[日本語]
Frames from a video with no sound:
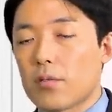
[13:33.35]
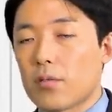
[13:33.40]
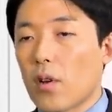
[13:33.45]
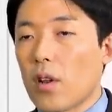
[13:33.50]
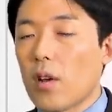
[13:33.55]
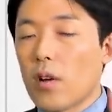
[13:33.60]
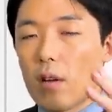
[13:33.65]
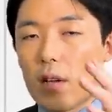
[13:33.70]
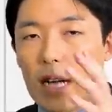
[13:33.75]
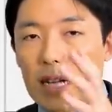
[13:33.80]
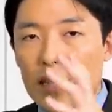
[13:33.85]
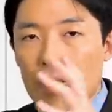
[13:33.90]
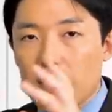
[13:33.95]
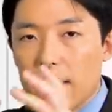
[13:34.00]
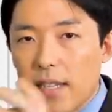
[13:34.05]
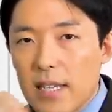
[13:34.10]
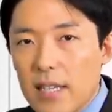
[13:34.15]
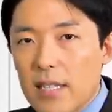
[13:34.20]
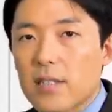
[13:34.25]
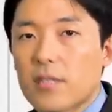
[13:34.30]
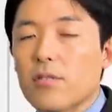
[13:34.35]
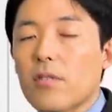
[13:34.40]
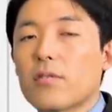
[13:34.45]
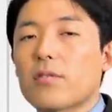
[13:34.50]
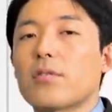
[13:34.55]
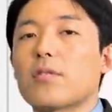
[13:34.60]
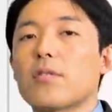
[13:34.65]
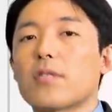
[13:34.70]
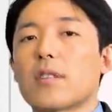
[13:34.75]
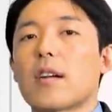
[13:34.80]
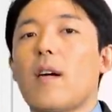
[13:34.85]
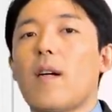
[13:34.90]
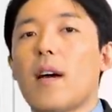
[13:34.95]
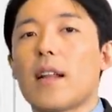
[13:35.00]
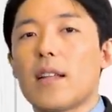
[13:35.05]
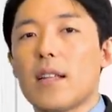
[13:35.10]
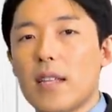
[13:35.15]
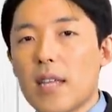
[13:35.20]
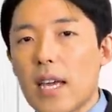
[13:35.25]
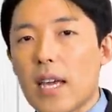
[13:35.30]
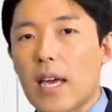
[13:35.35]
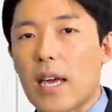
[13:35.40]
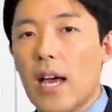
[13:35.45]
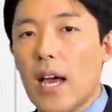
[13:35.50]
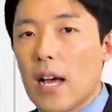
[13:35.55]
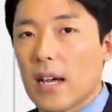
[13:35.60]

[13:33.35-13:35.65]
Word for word: それをかなり認証する代わりに、